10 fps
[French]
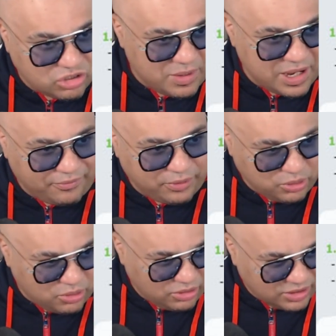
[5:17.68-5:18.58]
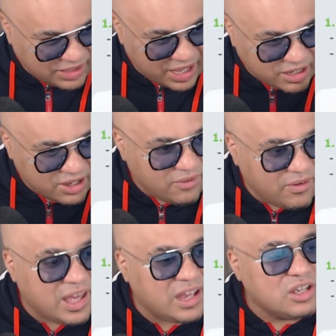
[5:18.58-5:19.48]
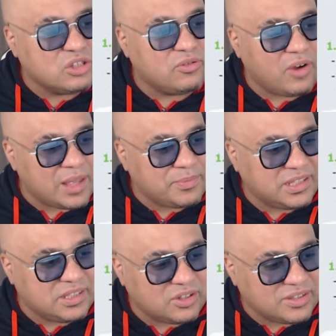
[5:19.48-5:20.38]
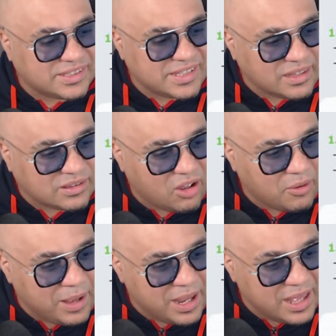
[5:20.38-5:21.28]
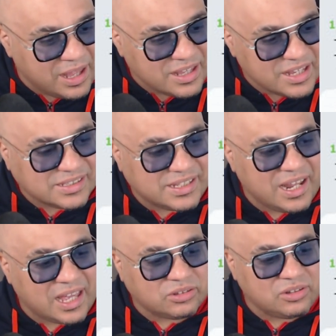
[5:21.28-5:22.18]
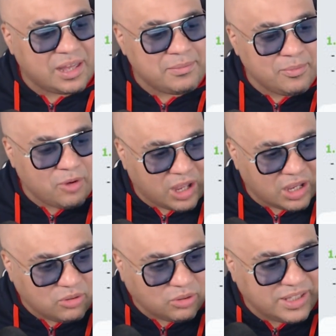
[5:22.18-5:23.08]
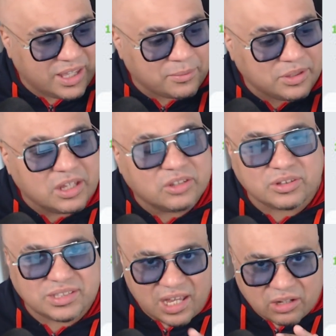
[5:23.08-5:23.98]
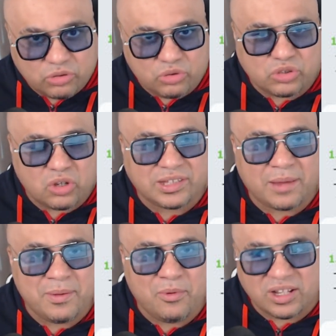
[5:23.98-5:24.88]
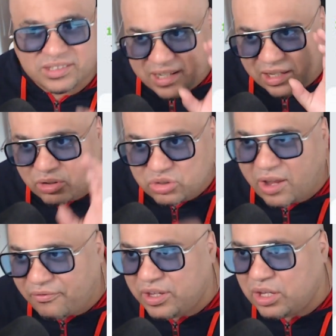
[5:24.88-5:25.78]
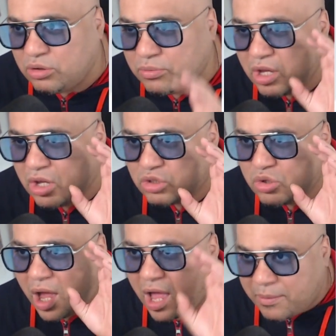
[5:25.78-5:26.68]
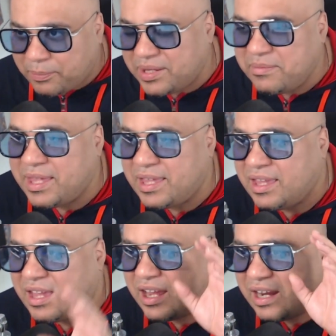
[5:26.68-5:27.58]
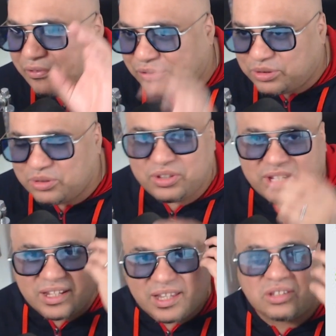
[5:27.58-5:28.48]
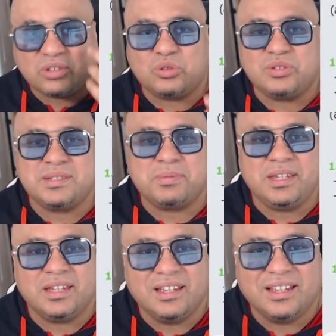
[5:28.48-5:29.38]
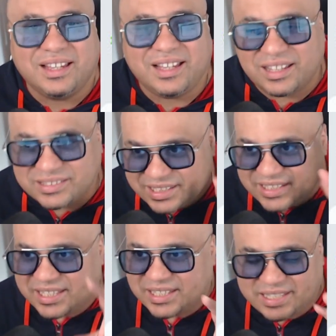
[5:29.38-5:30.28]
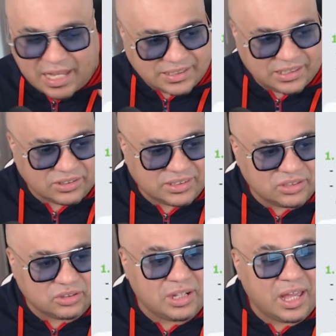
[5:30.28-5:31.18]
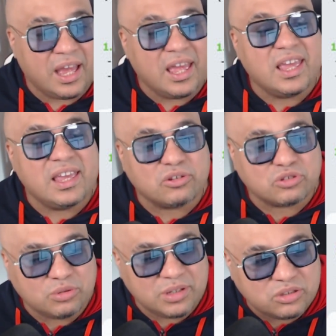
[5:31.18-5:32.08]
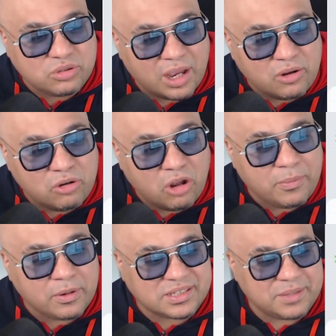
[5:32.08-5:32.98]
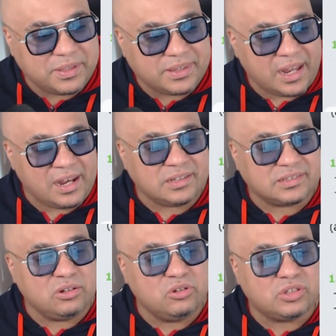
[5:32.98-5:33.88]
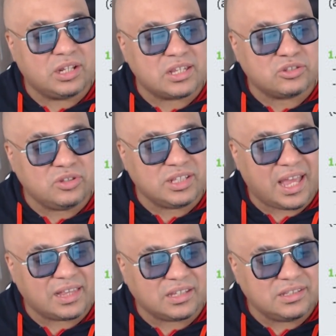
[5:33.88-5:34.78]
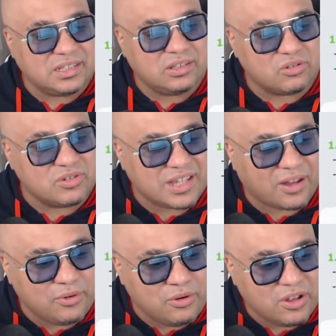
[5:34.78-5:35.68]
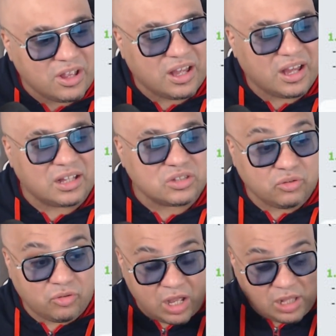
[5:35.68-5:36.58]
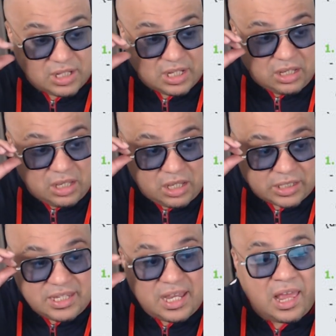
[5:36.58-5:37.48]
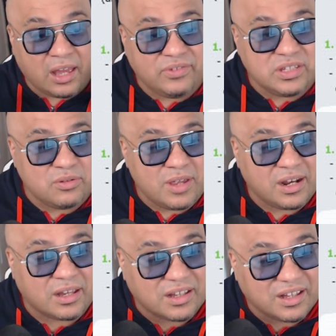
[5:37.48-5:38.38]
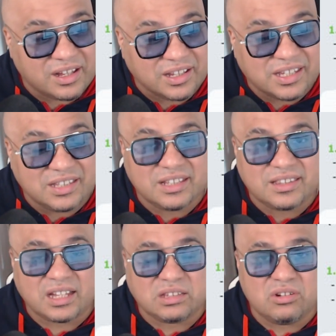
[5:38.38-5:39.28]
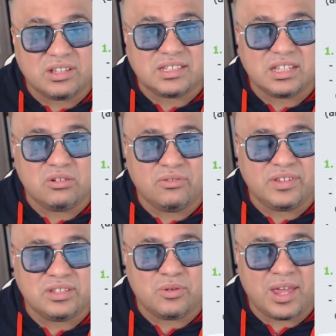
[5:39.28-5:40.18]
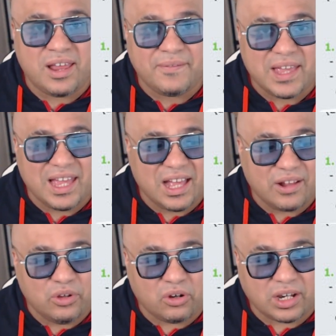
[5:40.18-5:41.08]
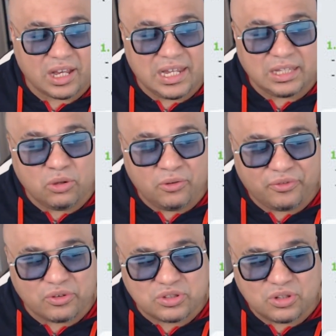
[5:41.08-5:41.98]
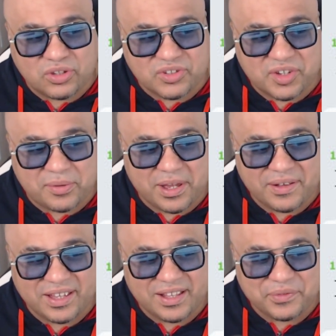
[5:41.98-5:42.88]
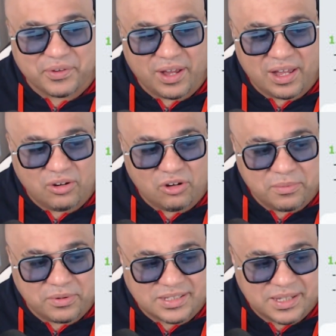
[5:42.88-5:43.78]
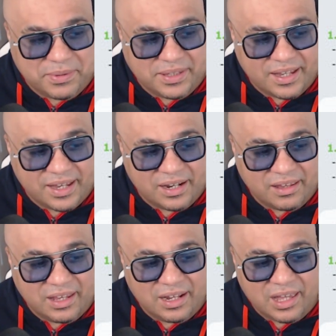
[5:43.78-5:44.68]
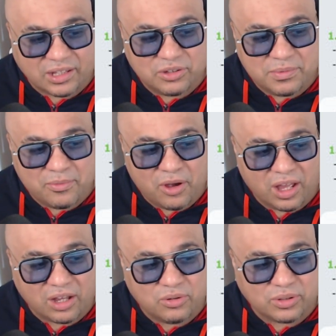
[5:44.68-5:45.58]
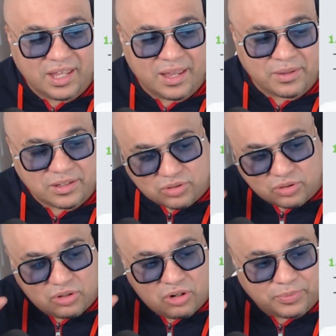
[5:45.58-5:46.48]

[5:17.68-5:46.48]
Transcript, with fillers: mets la photo. Tac. Voilà. Tu vois la petite zone 7 en bas là, c'est l'air de la mémoire à court terme. Donc c'est là que tu stockes ta mémoire. C'est là que tu as fait une, tu as imprimé la photo de quelqu'un dans ton esprit. Hein. c'est dans cette zone là. Et ensuite, tu as le lobe occipital. c'est la zone 4 ici dans le cerveau, hein, tu vois, euh, qui est l'air visuel, hein, qui détecte les signaux visuels. Donc les deux fonctionnent ensemble. Tu vois, le lobe occipital et l'aire de mémoire à court terme, hein, sur le lobe